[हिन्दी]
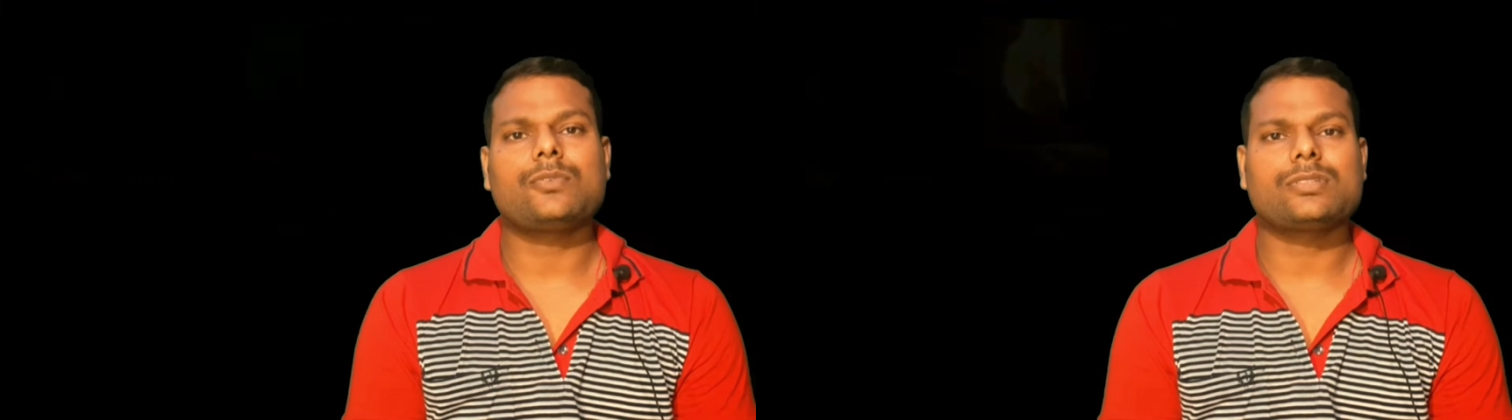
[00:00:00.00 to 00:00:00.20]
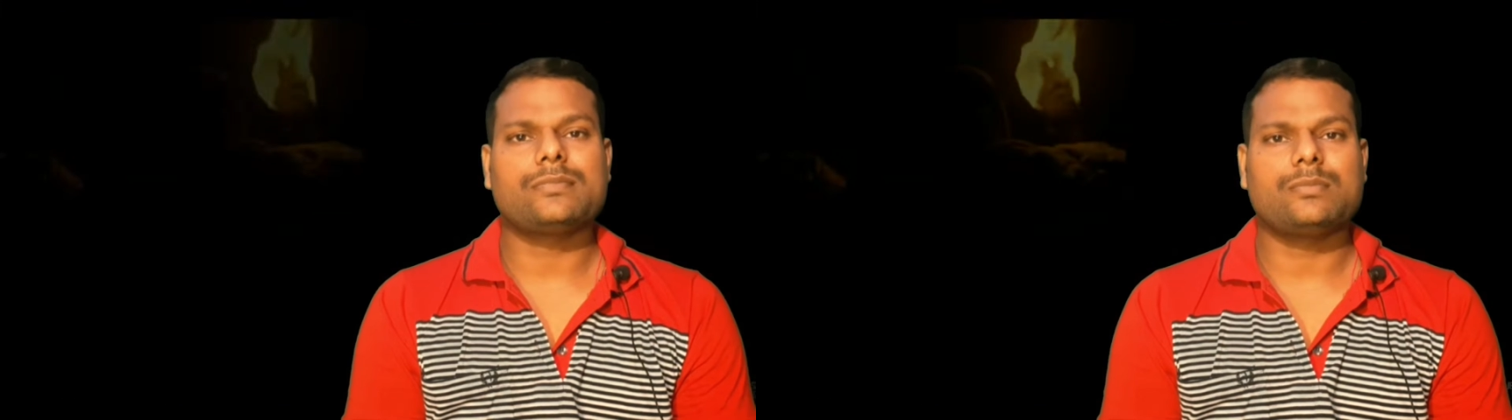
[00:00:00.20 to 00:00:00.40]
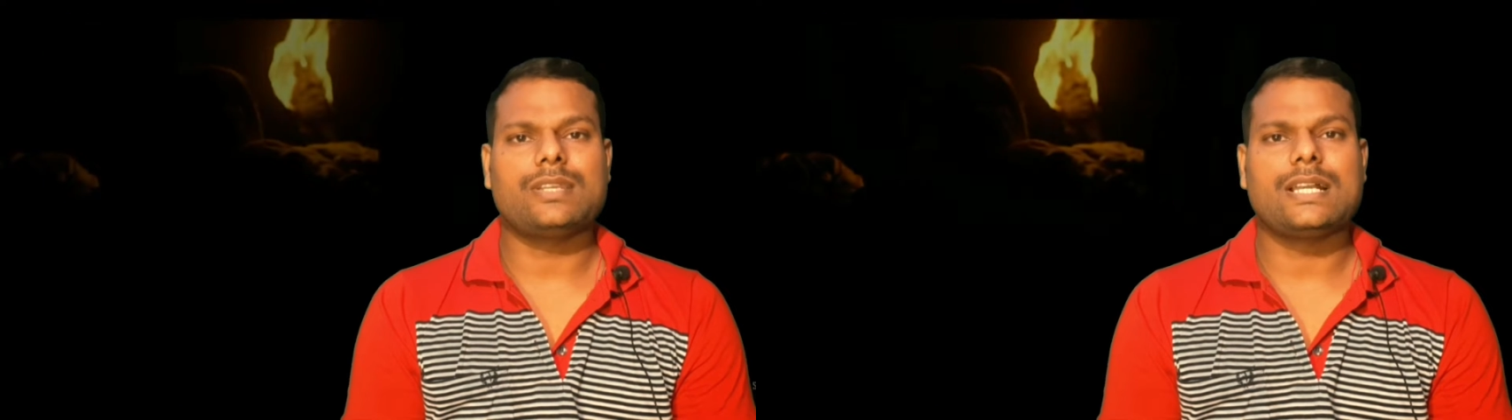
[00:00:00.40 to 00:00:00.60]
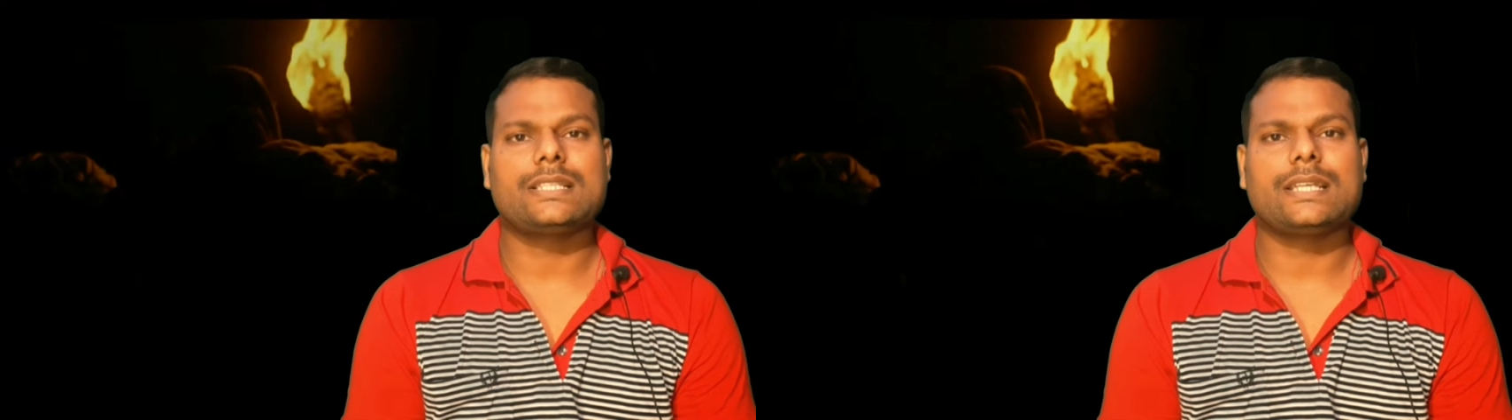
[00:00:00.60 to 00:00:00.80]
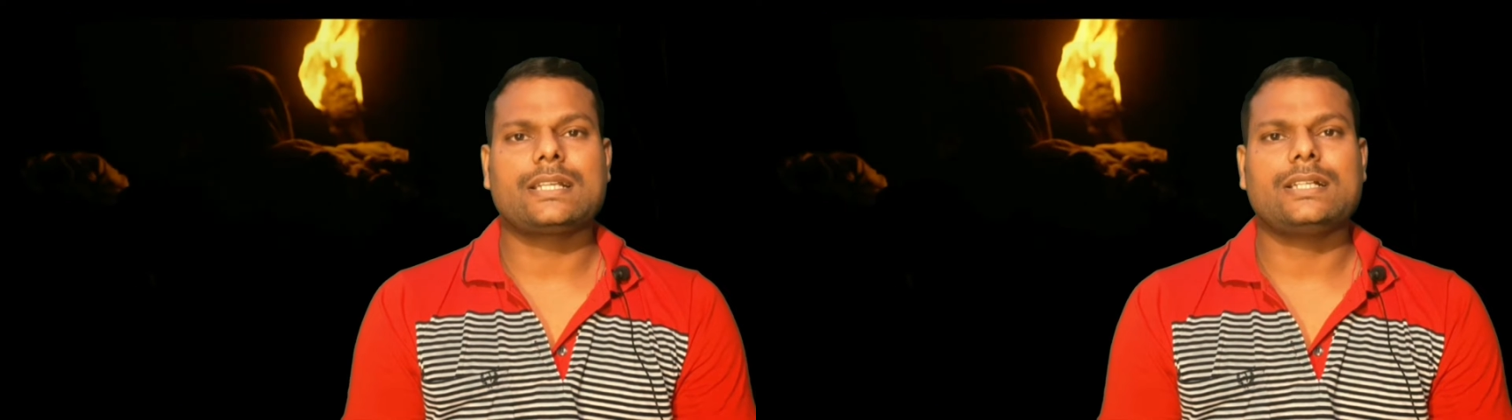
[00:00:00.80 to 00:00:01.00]
आपको समझ में आ
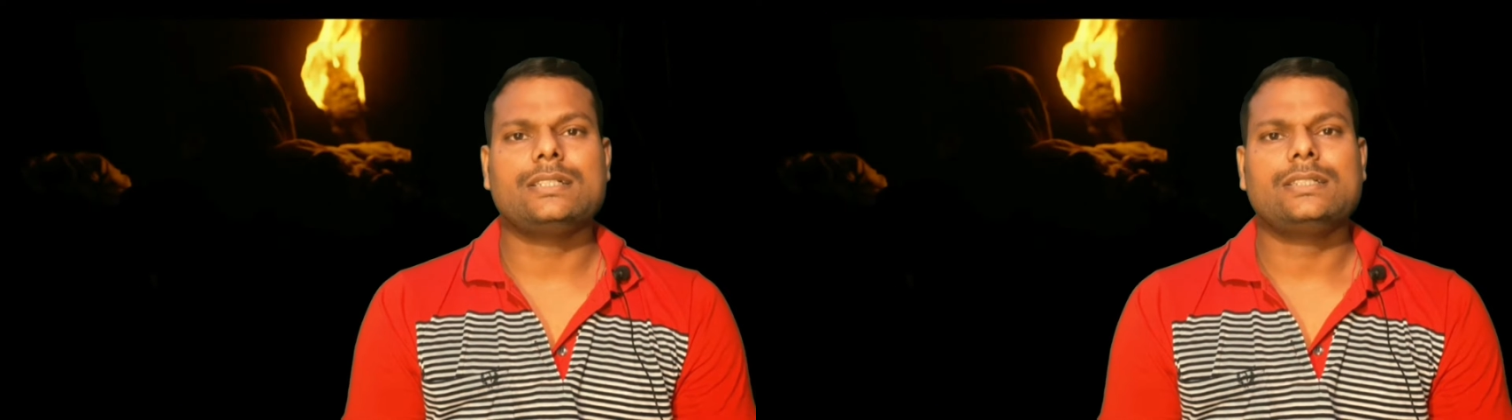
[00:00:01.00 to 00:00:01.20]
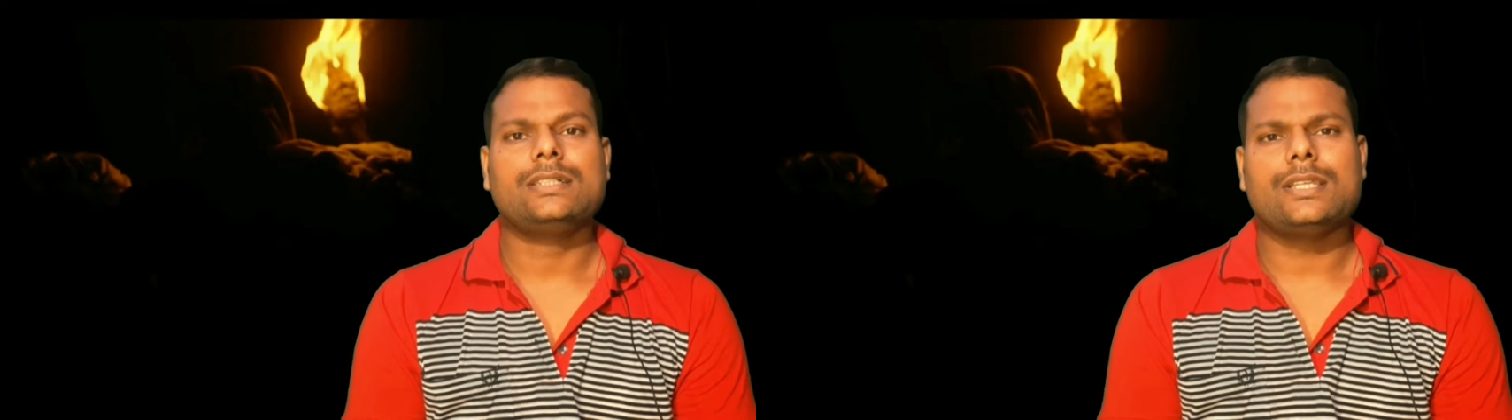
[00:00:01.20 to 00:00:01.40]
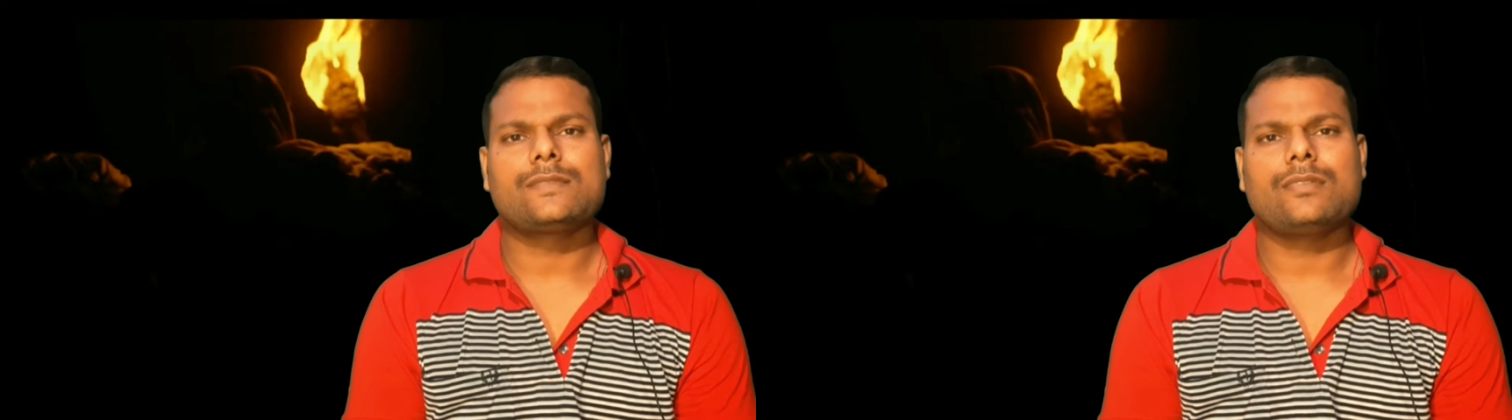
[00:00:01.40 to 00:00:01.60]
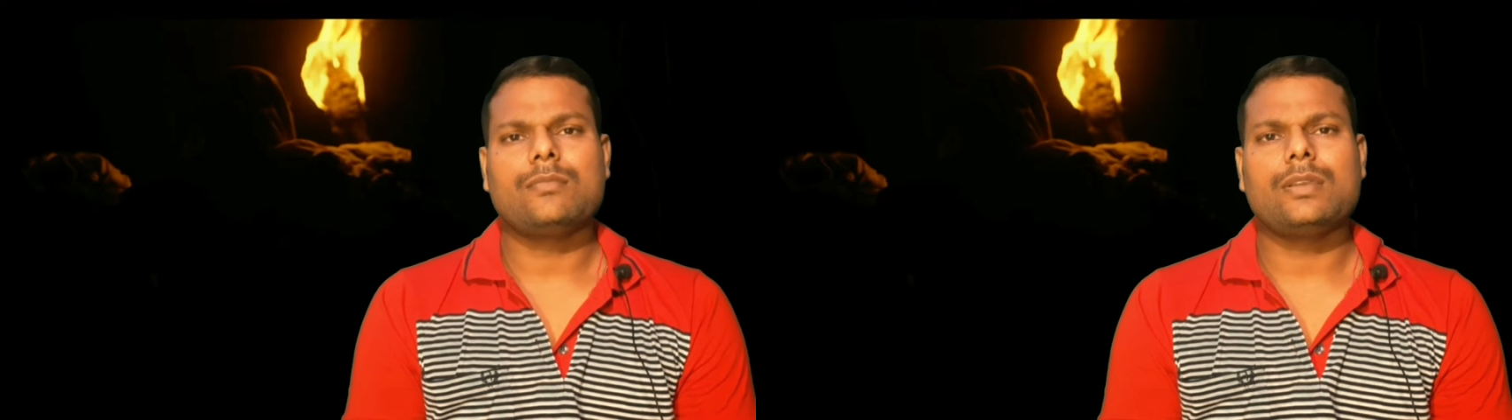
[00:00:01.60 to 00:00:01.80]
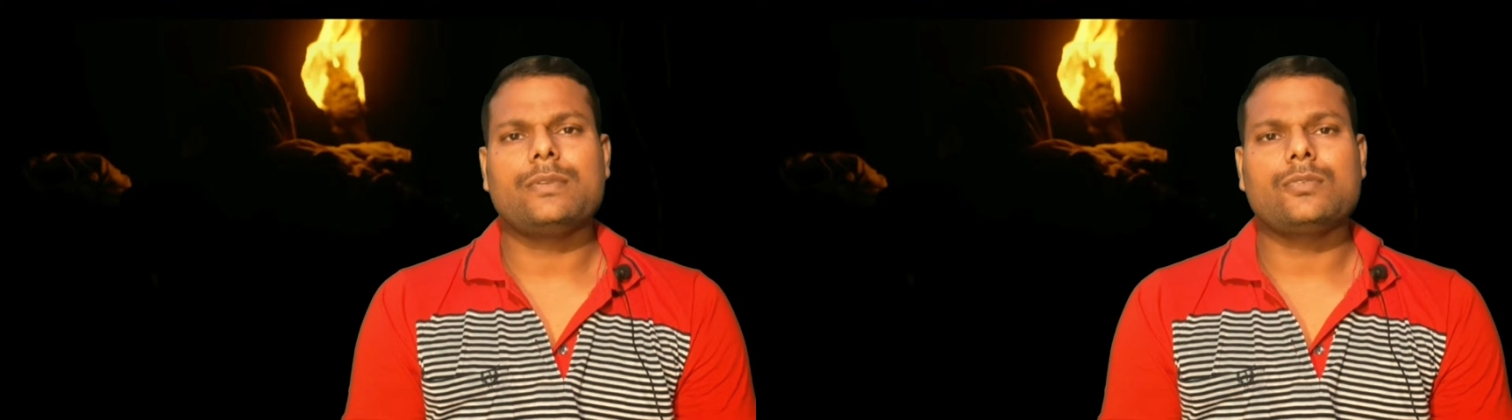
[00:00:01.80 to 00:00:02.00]
जाएगा इस फिल्म
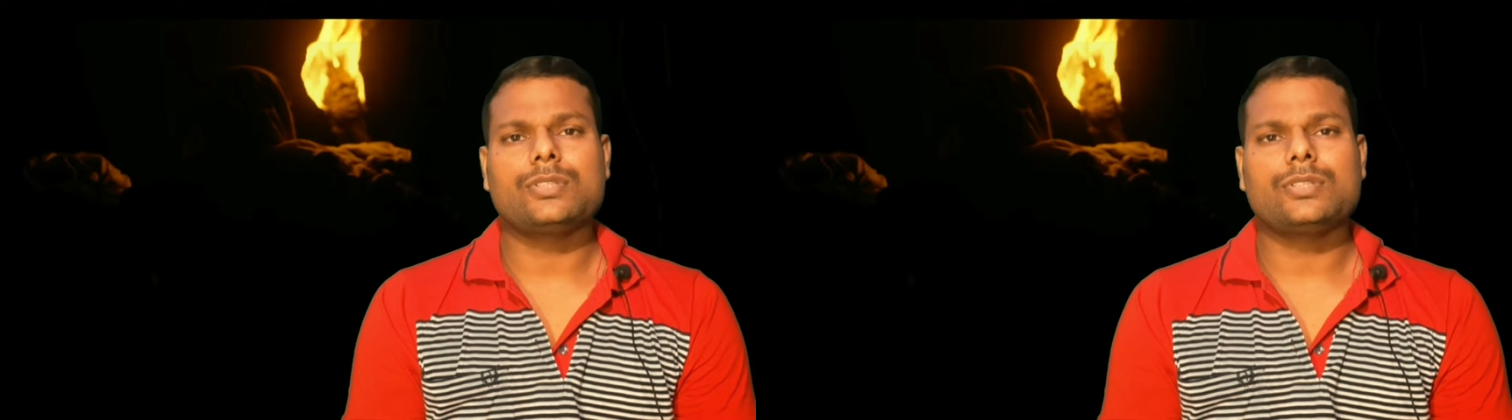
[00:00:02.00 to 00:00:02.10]
में भी